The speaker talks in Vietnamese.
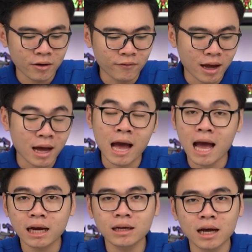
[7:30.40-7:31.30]
Và
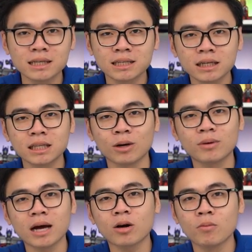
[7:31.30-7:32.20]
hãng Acer thì cũng
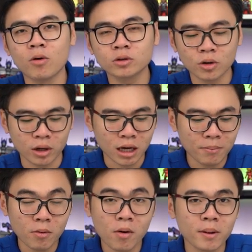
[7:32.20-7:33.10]
đã công bố rồi, các
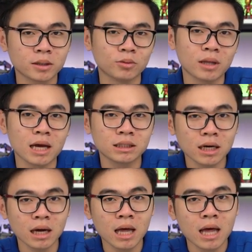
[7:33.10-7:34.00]
mẫu board chủ thế hệ
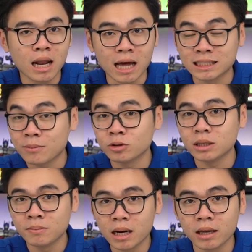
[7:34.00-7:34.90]
trước là Z490
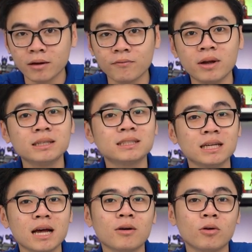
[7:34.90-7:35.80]
90 vẫn
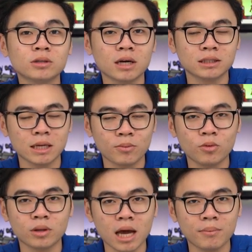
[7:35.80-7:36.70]
sẽ hỗ trợ
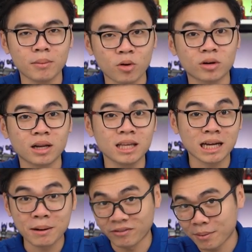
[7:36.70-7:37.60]
CPU thế hệ 11. Thế nhưng
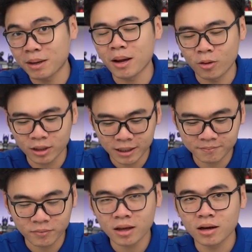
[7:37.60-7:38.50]
các bạn phải update BIOS đấy,
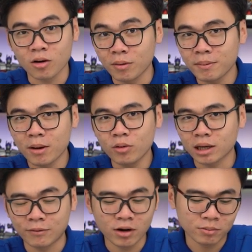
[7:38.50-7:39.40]
không update BIOS
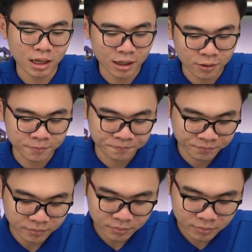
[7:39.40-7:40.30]
là cắm mà không nhận đâu.
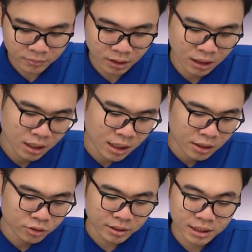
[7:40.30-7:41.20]

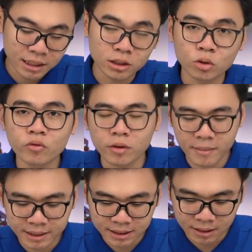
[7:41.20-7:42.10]
Chúng ta sẽ nhìn xuống khu vực
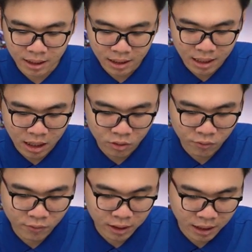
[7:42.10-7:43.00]
bên dưới là khu
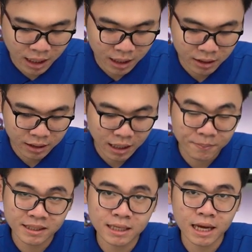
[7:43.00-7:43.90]
vực khe
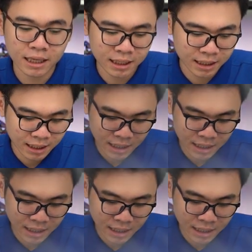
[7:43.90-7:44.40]
PCIe.